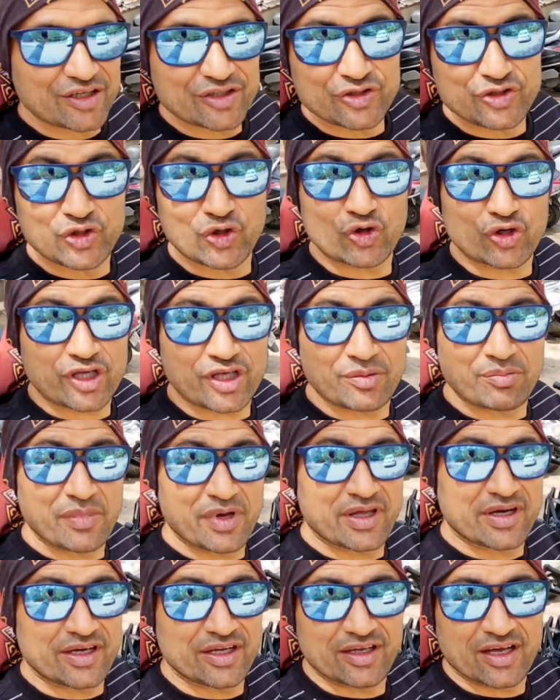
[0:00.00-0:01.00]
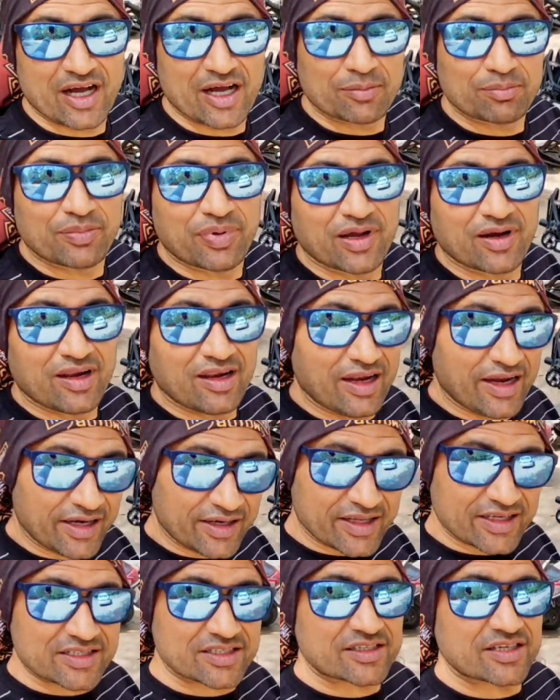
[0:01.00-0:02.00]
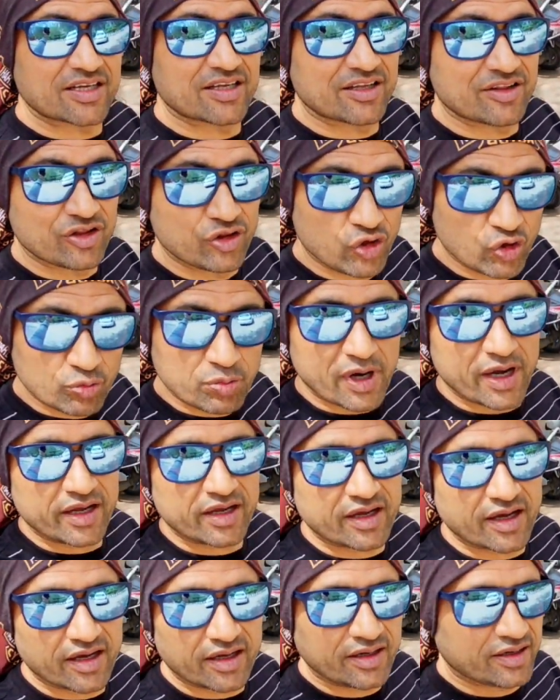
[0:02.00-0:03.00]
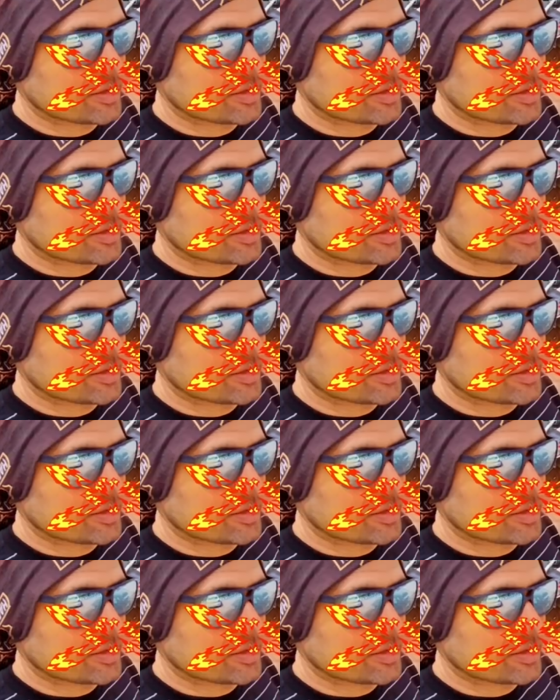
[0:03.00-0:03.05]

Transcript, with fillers: जो कि मेरी अब लेटेस्ट न्यू बाइक है